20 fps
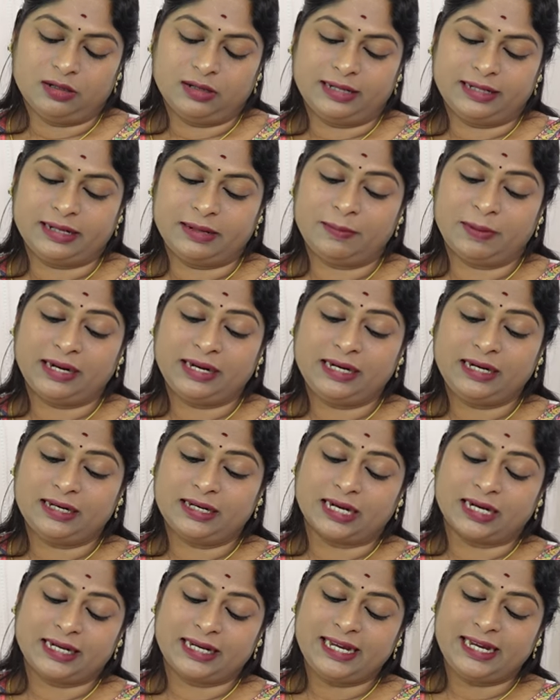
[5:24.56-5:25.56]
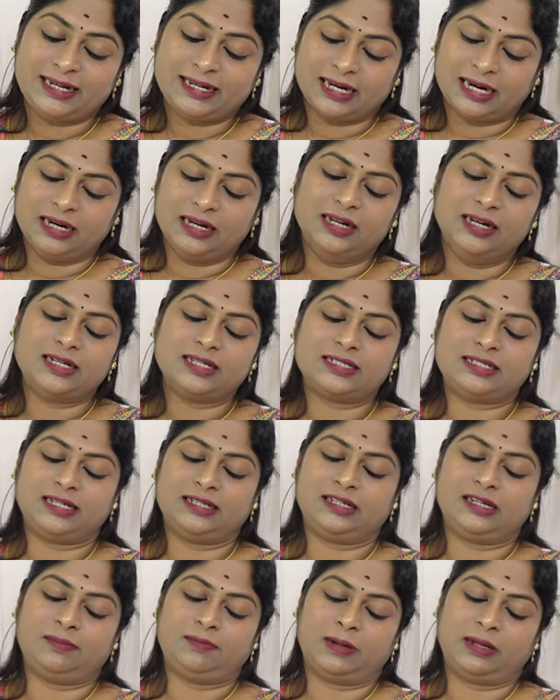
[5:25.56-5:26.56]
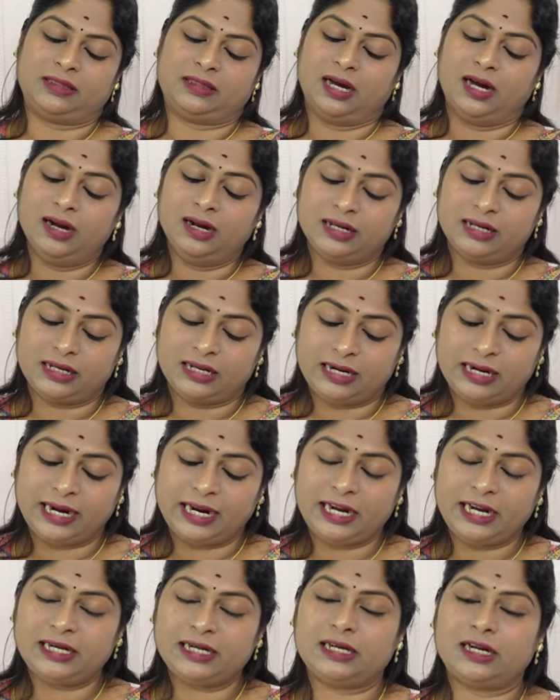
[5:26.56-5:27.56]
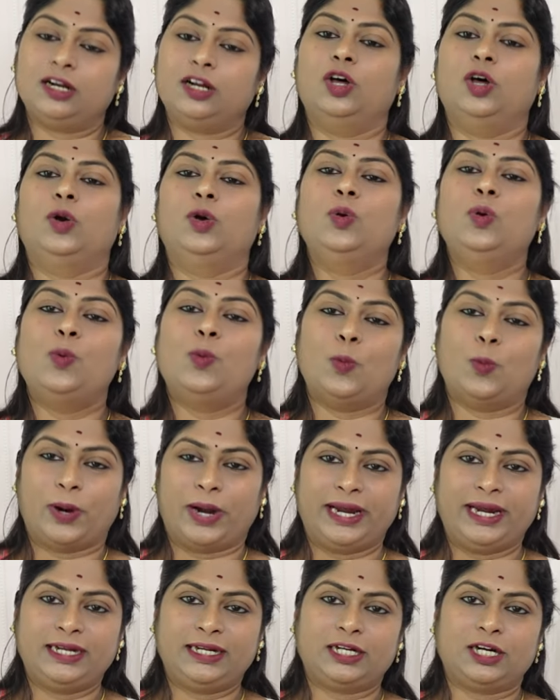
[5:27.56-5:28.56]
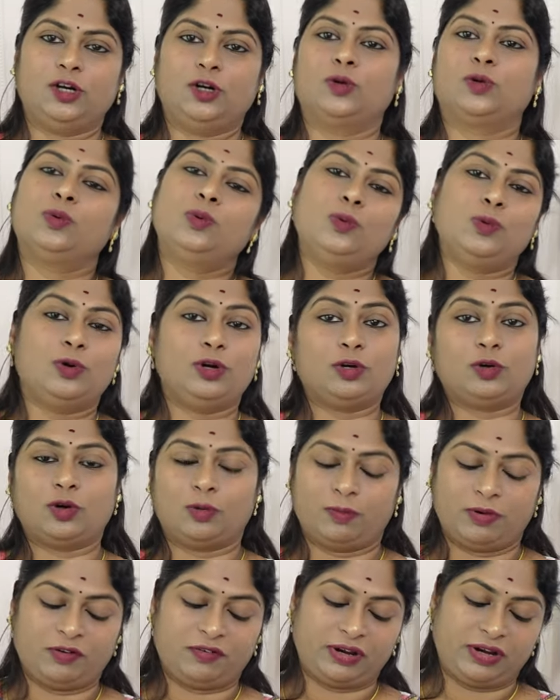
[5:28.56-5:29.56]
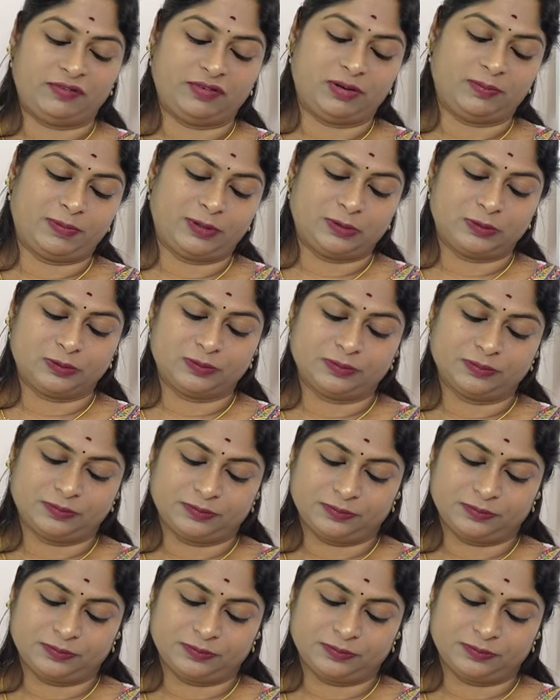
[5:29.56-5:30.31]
அதே மாதிரி லக்கி கலர்ஸ் எதுன்னு பார்த்தா கிரீன் கலரும் ஒயிட் கலரும் உங்களுக்கு ரொம்ப ஃபேவர் பண்ணும்